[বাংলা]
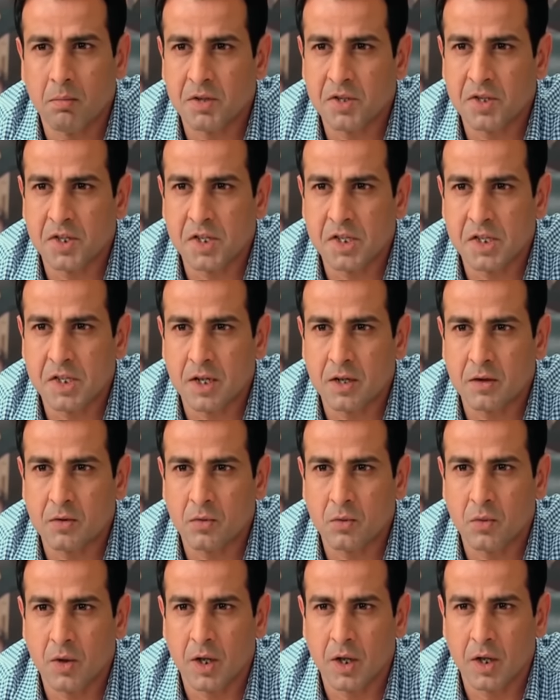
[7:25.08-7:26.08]
বিজনেস
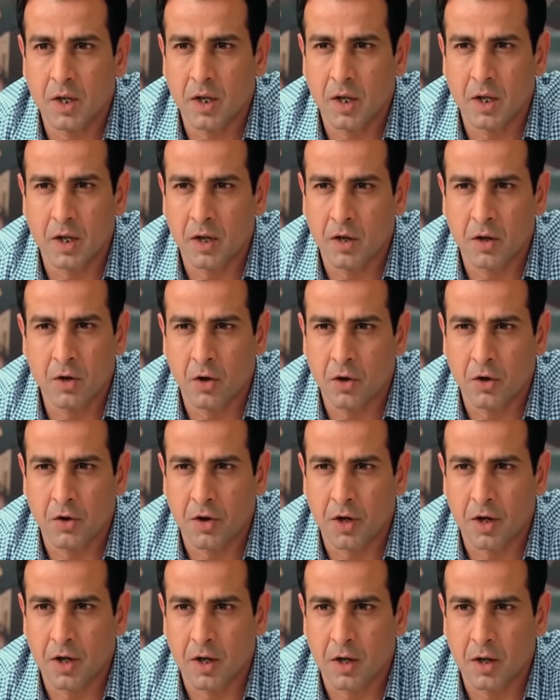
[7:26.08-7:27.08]
টাইকুন নট
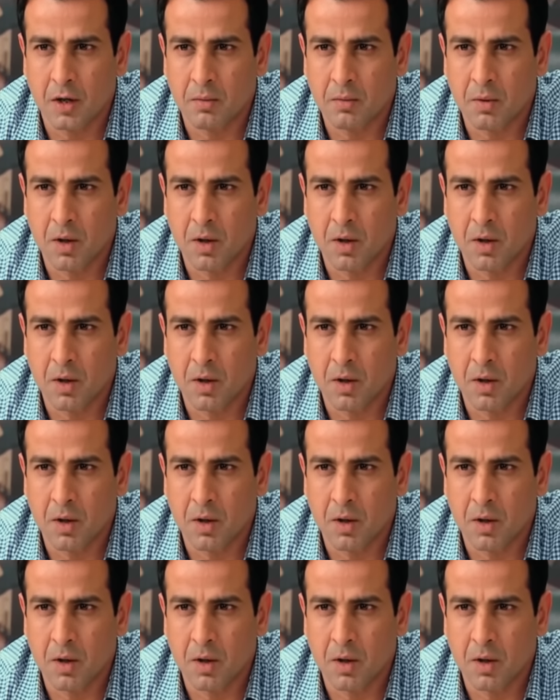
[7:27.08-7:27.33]
রিয়েলি আমি